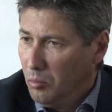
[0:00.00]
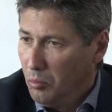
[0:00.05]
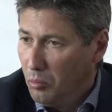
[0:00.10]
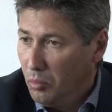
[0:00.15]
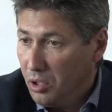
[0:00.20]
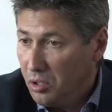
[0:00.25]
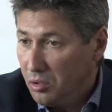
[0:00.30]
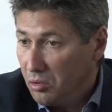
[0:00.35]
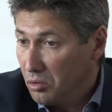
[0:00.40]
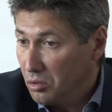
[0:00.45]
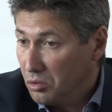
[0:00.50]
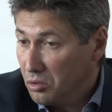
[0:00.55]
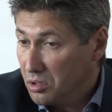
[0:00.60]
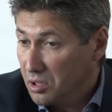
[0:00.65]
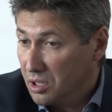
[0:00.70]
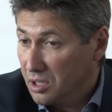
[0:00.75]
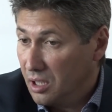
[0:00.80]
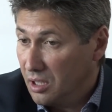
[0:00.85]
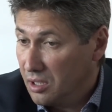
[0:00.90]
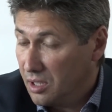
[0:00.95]
Bueno,
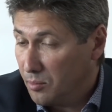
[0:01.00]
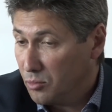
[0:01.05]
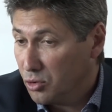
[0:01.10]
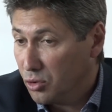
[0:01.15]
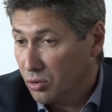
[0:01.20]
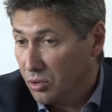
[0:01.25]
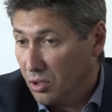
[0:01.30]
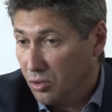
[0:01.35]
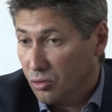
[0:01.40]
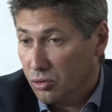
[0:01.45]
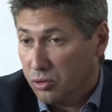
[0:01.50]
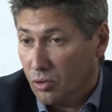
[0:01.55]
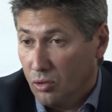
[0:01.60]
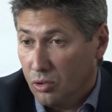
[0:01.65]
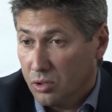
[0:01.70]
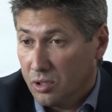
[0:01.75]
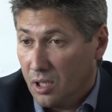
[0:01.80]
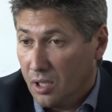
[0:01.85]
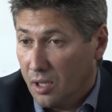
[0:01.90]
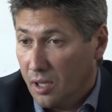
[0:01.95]
nosotros estamos contentos con
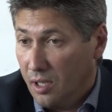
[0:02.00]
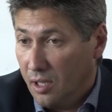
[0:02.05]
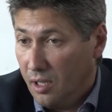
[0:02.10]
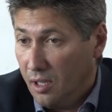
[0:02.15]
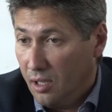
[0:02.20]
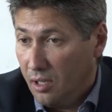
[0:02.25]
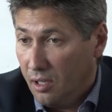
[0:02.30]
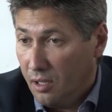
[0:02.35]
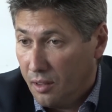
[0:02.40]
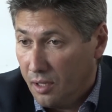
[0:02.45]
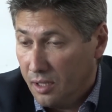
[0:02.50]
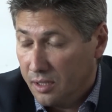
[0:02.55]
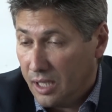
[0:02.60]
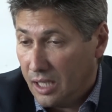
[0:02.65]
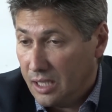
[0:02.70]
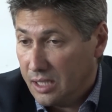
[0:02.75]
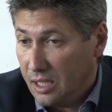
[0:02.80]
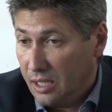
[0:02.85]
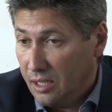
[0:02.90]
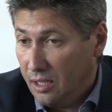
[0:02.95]
los 13
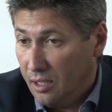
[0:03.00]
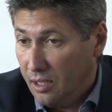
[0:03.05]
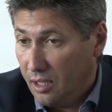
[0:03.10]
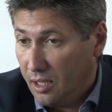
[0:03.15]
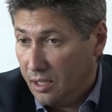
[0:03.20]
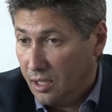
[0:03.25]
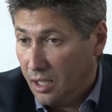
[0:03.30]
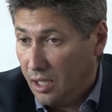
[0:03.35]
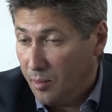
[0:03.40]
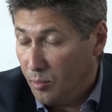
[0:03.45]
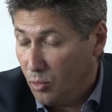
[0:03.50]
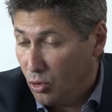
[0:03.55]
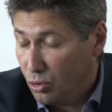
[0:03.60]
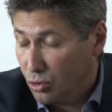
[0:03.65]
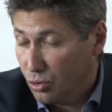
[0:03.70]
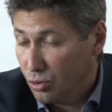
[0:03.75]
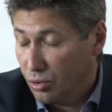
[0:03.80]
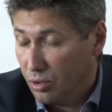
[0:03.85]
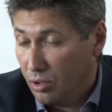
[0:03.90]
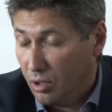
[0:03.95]
centrales que,
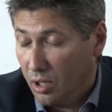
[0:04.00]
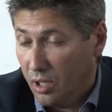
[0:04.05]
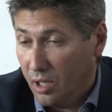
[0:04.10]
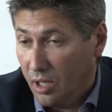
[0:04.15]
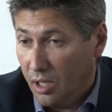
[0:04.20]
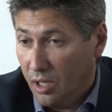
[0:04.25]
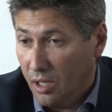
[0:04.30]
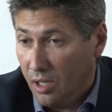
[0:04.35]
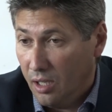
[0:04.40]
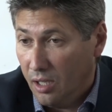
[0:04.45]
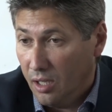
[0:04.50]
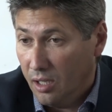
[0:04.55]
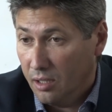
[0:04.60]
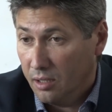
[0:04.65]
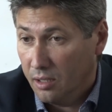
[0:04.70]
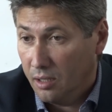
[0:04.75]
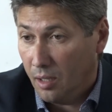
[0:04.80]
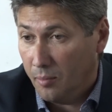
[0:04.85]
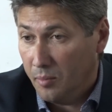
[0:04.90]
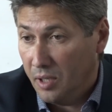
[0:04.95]
tenemos, eh,
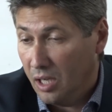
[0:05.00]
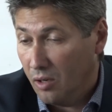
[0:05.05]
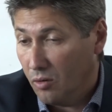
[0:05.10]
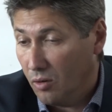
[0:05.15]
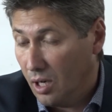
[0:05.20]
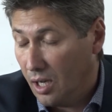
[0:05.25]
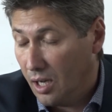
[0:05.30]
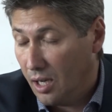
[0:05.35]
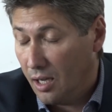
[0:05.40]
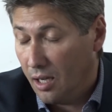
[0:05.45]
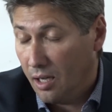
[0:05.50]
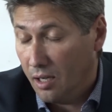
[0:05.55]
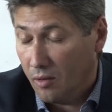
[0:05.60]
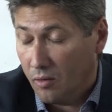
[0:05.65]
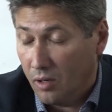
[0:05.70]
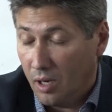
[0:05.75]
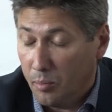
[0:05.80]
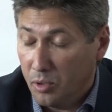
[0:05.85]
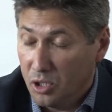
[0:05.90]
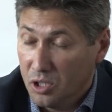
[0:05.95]
también con la,
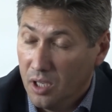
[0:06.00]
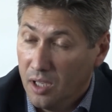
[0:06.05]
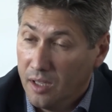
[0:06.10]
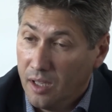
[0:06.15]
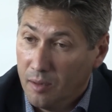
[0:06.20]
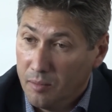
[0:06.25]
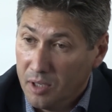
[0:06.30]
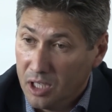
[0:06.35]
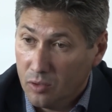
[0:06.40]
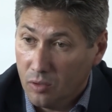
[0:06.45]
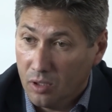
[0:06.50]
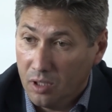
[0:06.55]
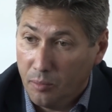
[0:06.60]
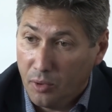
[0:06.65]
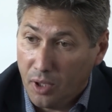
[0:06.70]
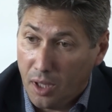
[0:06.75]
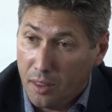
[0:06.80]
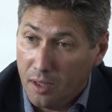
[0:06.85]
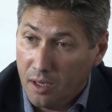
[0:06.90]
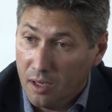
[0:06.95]
posibilidad de Alberto que
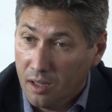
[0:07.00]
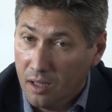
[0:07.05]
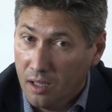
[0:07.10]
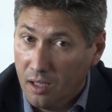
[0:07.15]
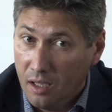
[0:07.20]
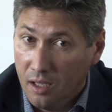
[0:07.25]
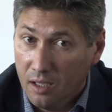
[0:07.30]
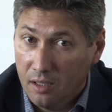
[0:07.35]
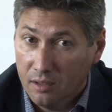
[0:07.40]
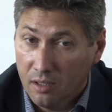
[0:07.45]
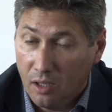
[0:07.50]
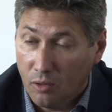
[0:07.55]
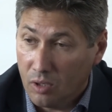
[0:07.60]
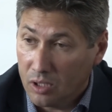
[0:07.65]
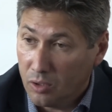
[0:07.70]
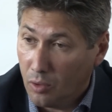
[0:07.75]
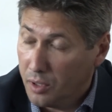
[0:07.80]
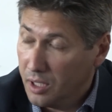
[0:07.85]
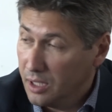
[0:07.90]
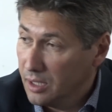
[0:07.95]
puede hacer de,
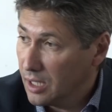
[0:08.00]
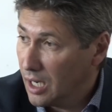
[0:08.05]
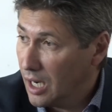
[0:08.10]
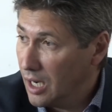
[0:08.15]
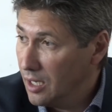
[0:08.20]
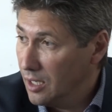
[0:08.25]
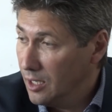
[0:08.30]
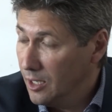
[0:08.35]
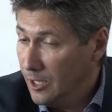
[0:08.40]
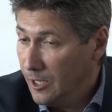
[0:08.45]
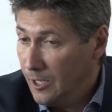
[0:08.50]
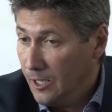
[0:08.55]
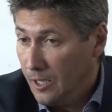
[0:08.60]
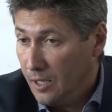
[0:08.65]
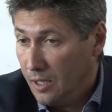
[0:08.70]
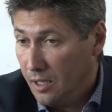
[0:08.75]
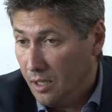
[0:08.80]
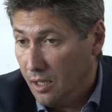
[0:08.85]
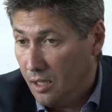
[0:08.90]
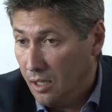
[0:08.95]
cuarto central
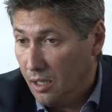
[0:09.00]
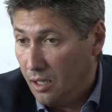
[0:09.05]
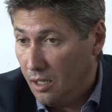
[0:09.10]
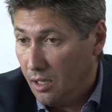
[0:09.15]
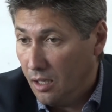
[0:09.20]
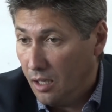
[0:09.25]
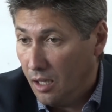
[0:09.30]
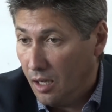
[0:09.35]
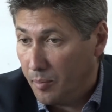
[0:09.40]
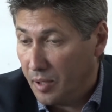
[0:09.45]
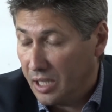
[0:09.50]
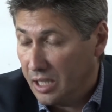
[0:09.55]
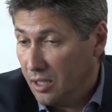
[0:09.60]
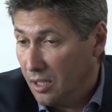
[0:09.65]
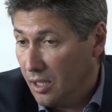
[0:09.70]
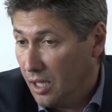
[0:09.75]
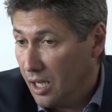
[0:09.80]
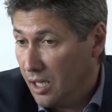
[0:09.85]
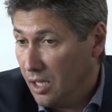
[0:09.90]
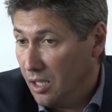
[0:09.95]
y a
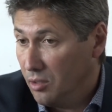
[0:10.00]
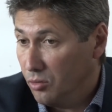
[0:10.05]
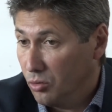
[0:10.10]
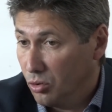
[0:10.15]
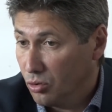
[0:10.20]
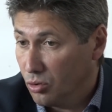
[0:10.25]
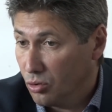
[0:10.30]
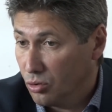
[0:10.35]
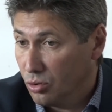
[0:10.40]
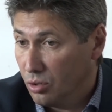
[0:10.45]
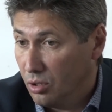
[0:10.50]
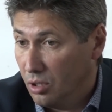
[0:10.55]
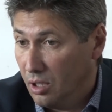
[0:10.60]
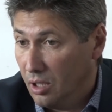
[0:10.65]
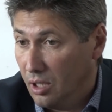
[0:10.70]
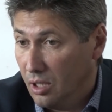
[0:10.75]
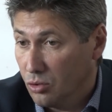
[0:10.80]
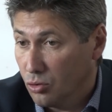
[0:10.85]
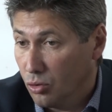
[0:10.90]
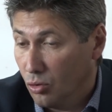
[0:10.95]
partir de ahí nosotros
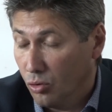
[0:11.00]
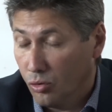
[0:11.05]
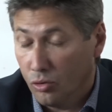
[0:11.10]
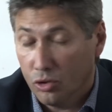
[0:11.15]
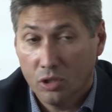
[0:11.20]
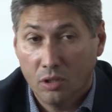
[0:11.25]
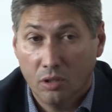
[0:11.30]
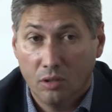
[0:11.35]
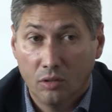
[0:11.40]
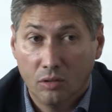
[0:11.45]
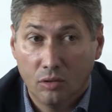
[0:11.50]
solo nos,